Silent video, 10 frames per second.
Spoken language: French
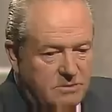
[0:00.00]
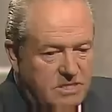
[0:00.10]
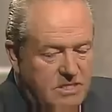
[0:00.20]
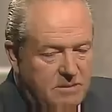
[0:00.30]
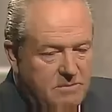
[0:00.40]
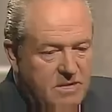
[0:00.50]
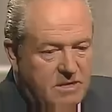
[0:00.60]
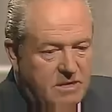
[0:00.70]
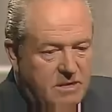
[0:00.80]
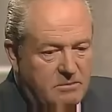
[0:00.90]

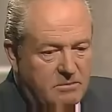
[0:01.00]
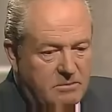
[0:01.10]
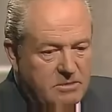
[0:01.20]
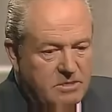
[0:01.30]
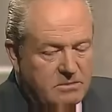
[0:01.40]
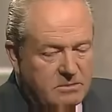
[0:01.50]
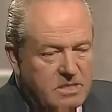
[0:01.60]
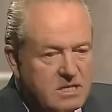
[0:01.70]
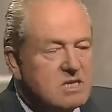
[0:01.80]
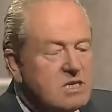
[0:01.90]
islamique est une religion
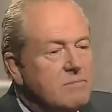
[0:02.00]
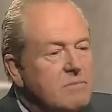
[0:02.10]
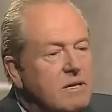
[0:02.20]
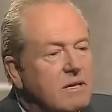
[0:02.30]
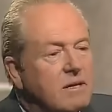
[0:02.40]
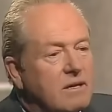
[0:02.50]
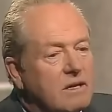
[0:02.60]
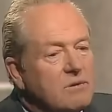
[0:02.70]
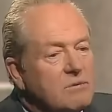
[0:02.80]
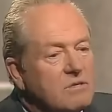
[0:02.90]
qui n'a jamais
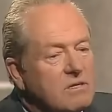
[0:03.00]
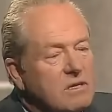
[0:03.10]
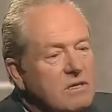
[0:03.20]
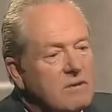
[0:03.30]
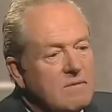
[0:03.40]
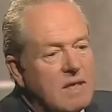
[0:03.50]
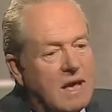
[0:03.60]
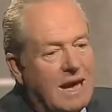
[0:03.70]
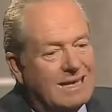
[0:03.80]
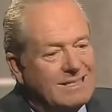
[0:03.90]
réussi
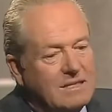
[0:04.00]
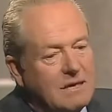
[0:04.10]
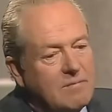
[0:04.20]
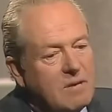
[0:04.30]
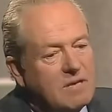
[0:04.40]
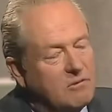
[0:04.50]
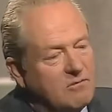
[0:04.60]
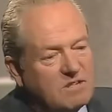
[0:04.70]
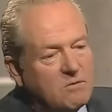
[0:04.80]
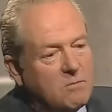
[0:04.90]
à s'établir de
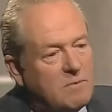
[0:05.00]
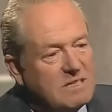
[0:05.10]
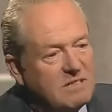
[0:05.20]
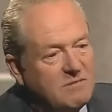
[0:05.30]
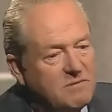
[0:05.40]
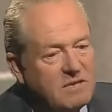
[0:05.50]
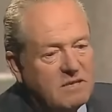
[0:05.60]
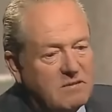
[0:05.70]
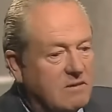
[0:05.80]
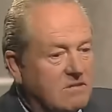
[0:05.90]
façon
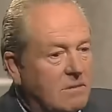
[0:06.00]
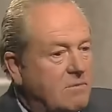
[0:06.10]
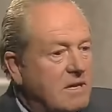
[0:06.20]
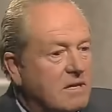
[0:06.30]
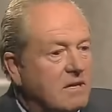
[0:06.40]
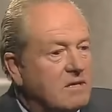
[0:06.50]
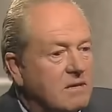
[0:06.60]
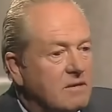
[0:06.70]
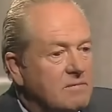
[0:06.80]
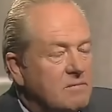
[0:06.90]
pacifique dans un pays
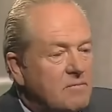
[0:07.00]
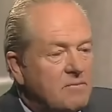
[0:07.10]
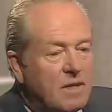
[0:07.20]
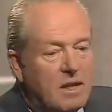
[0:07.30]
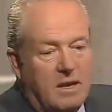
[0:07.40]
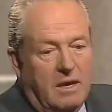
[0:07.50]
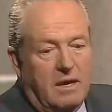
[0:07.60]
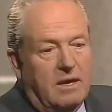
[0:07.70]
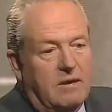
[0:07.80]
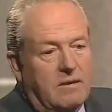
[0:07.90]
chrétien.
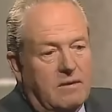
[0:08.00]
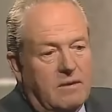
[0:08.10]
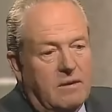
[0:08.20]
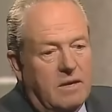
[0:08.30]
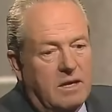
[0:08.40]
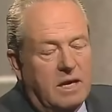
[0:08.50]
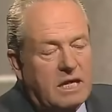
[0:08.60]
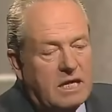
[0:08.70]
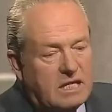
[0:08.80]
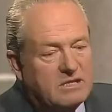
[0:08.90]
L'islam vous fait peur et,
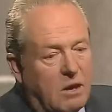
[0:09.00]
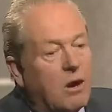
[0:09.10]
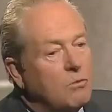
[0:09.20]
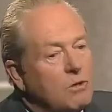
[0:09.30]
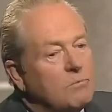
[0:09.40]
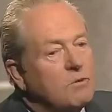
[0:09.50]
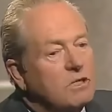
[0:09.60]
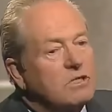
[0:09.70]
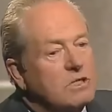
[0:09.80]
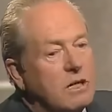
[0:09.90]
Ah oui,
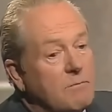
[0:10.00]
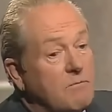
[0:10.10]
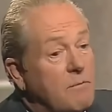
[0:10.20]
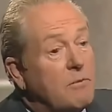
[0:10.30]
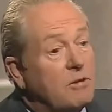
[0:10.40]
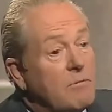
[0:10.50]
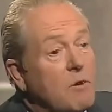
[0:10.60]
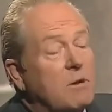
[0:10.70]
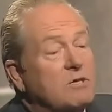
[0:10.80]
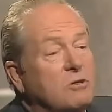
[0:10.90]
l'islam me fait peur
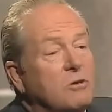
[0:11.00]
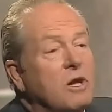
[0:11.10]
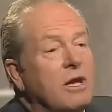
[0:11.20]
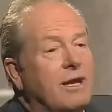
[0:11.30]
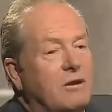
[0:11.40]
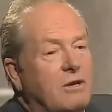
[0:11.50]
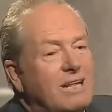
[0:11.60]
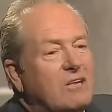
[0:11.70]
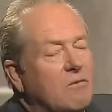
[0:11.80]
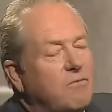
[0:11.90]
d'abord parce que euh,
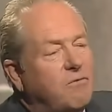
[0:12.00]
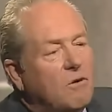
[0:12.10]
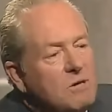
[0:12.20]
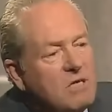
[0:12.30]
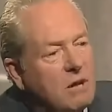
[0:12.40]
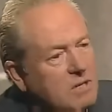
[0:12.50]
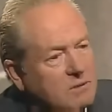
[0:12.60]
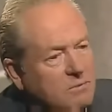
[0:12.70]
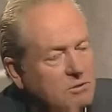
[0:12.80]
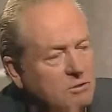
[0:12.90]
il est en formidable
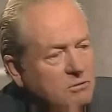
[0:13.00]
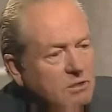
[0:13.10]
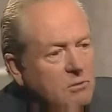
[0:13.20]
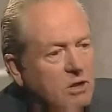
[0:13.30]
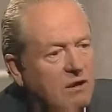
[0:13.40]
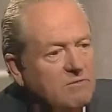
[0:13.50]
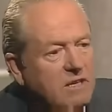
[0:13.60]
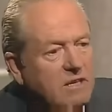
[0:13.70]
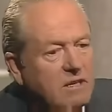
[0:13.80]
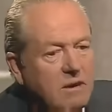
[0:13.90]
expansion
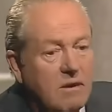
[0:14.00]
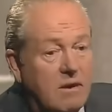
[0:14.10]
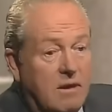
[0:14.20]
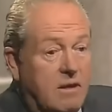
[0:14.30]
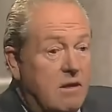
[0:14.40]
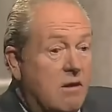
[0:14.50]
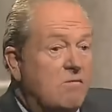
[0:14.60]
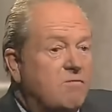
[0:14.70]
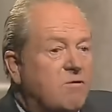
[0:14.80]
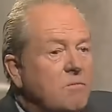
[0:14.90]
démographique et
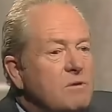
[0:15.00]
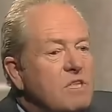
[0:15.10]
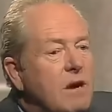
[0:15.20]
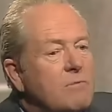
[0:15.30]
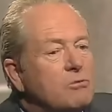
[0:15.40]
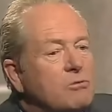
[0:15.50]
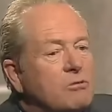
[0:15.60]
en formidable